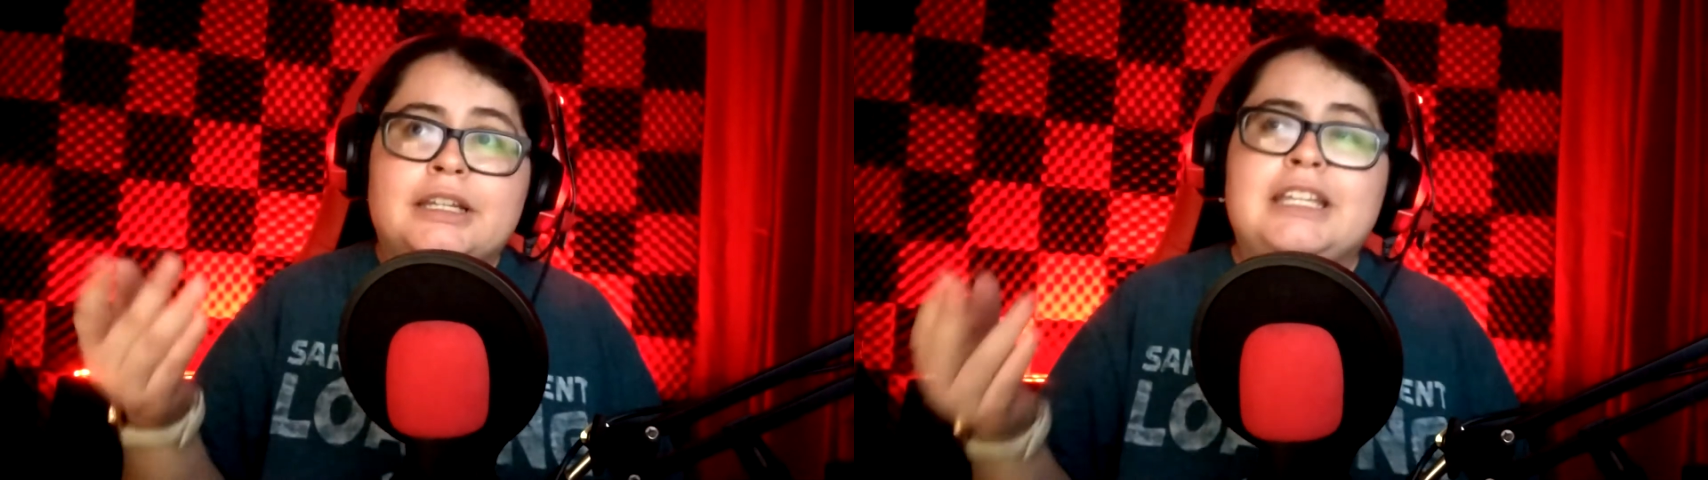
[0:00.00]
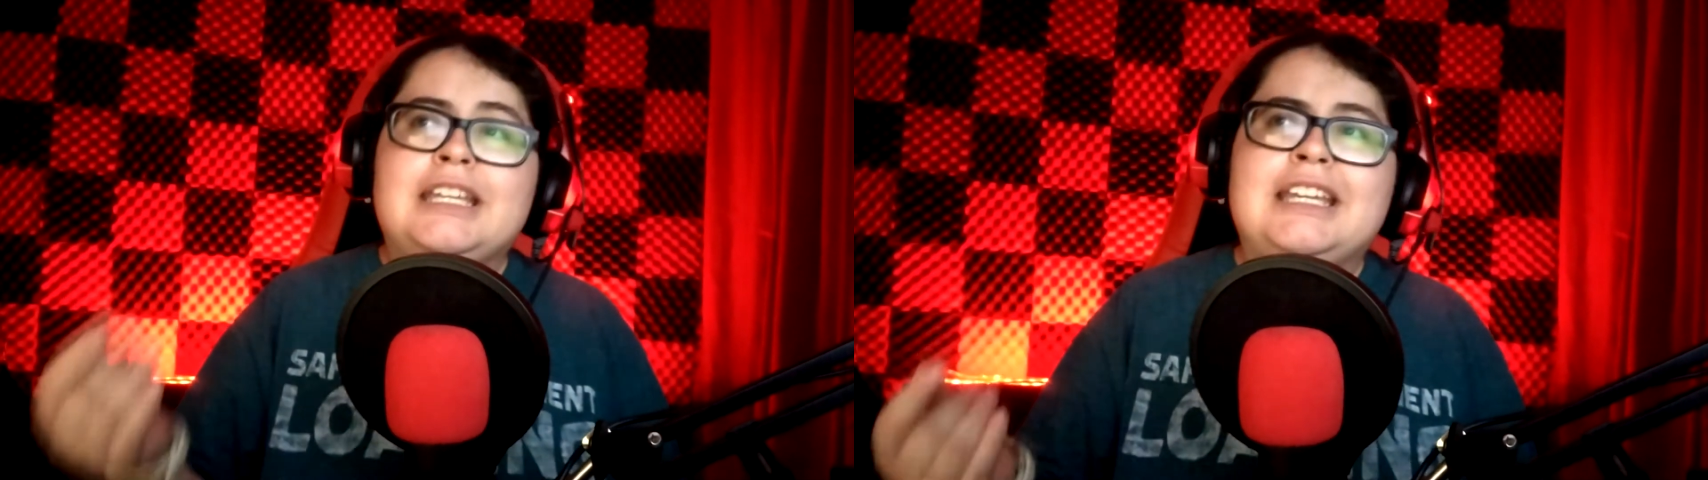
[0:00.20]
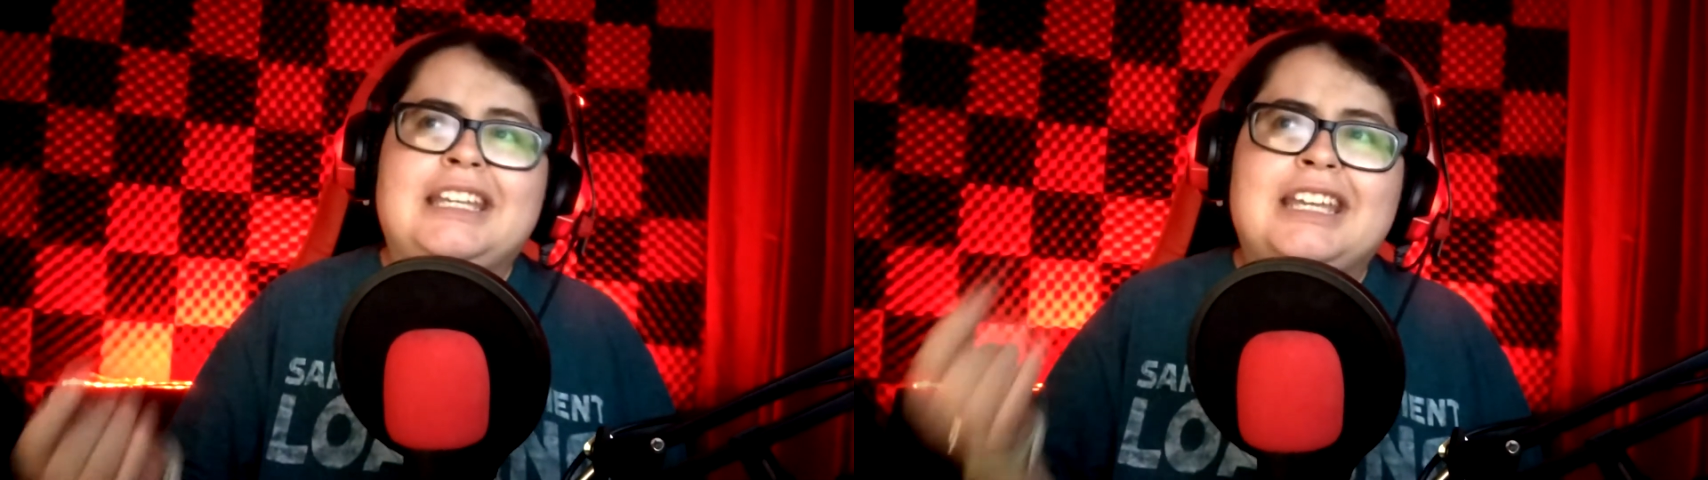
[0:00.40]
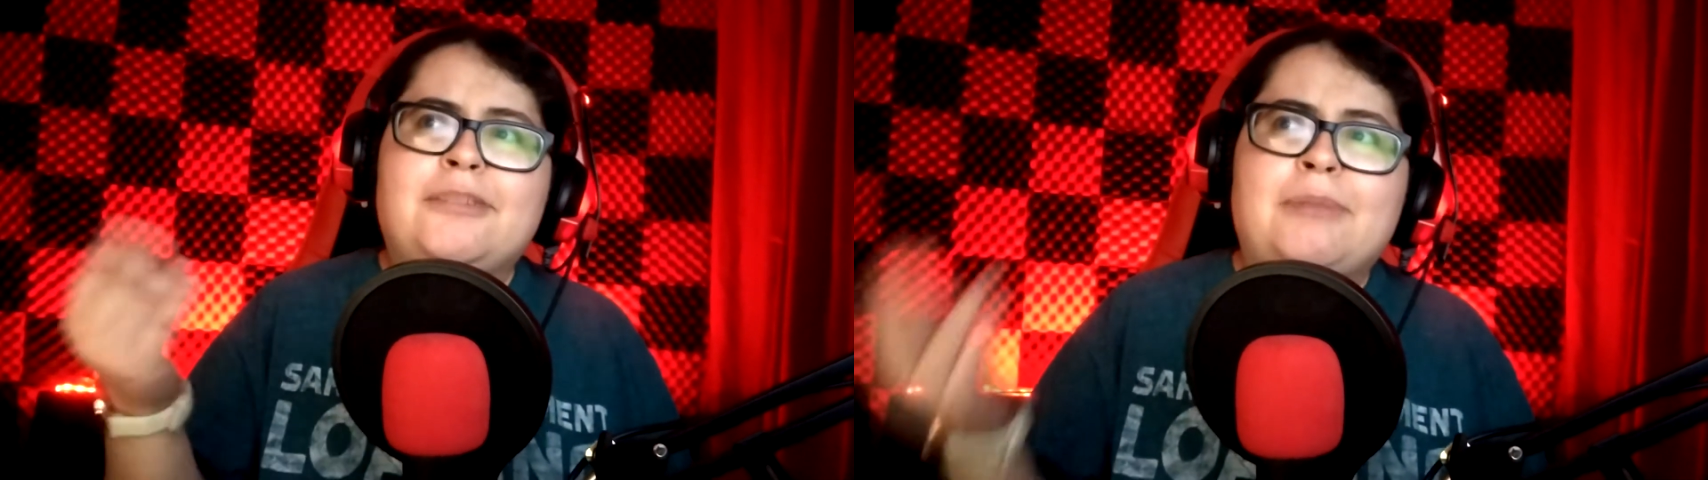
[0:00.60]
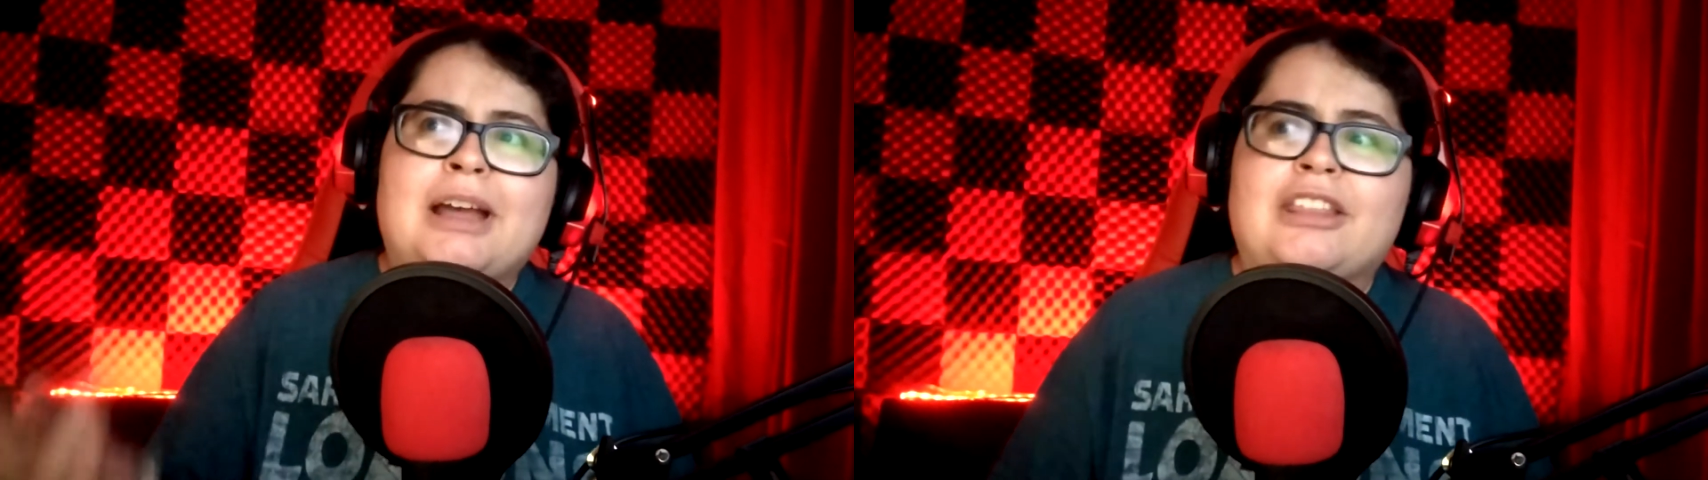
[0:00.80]
y
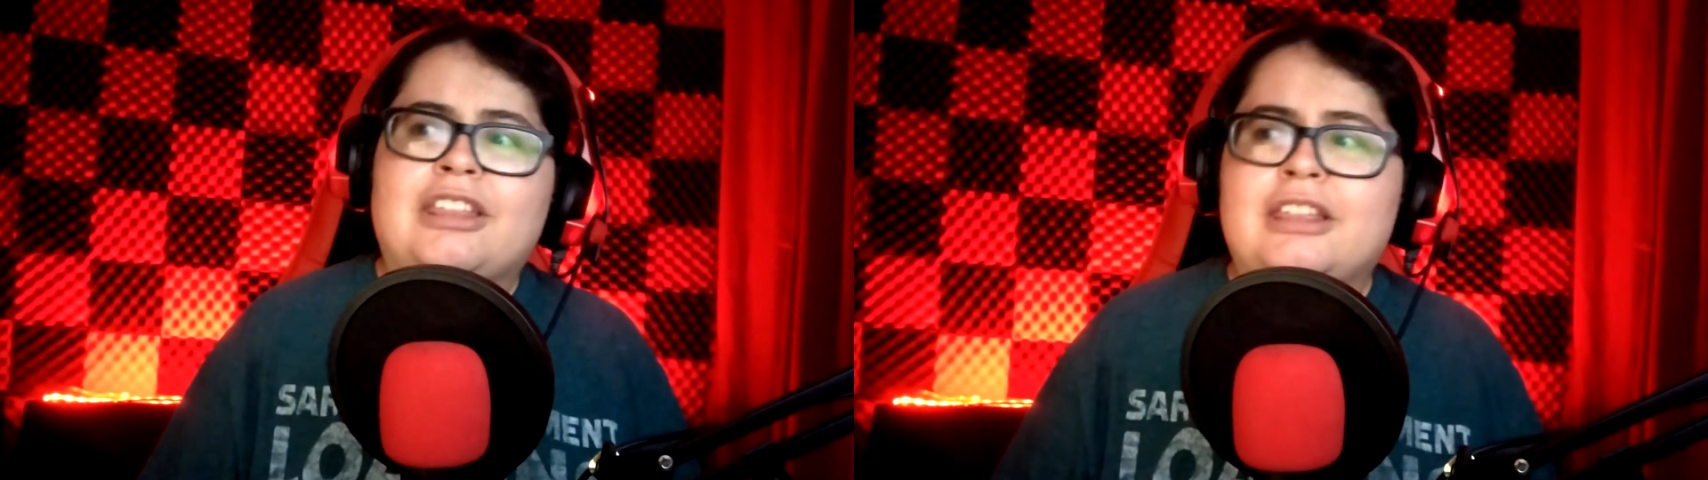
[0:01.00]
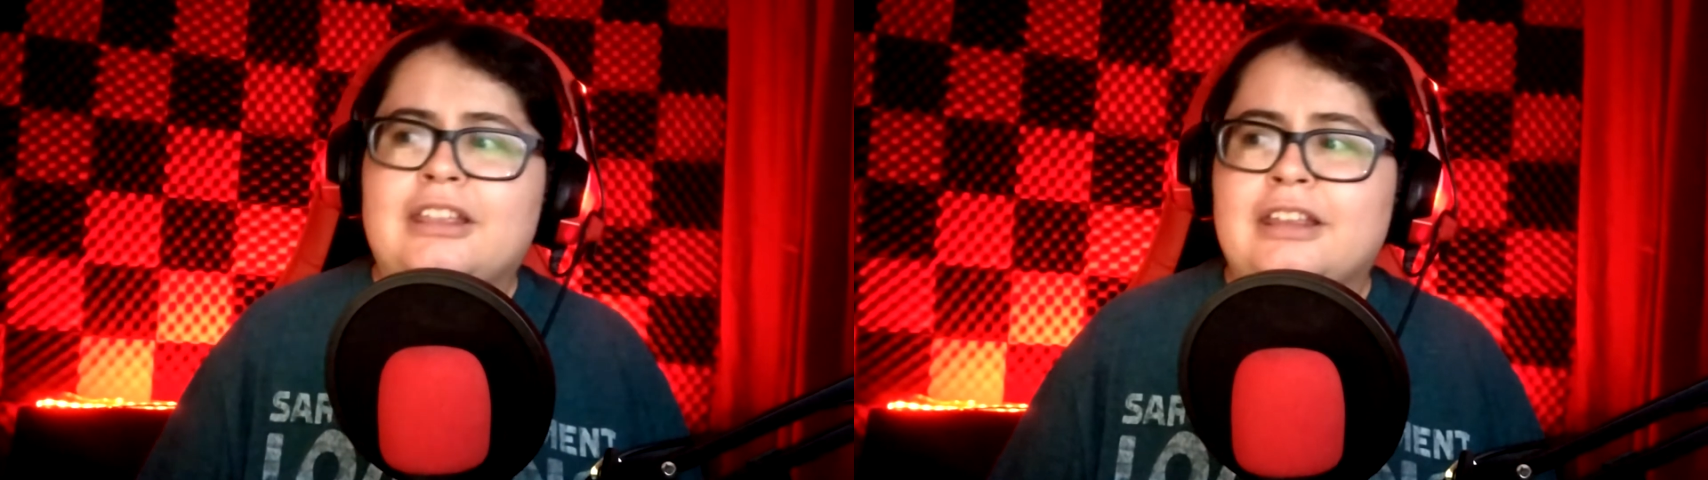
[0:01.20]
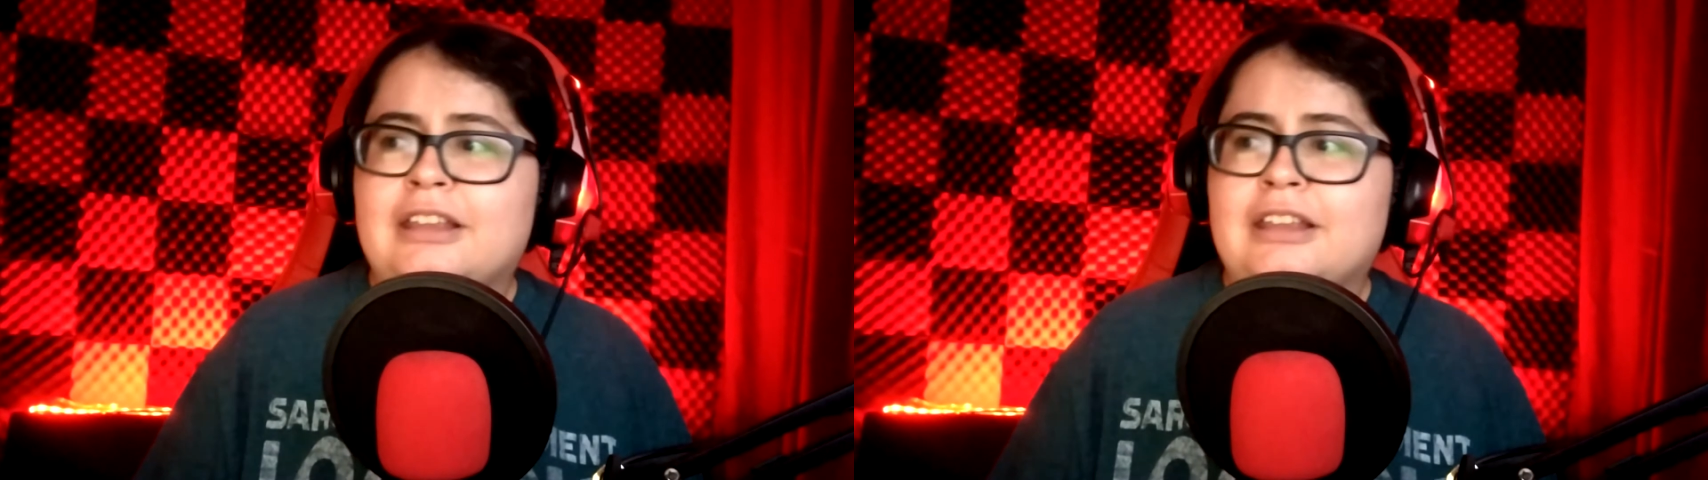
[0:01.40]
quién más,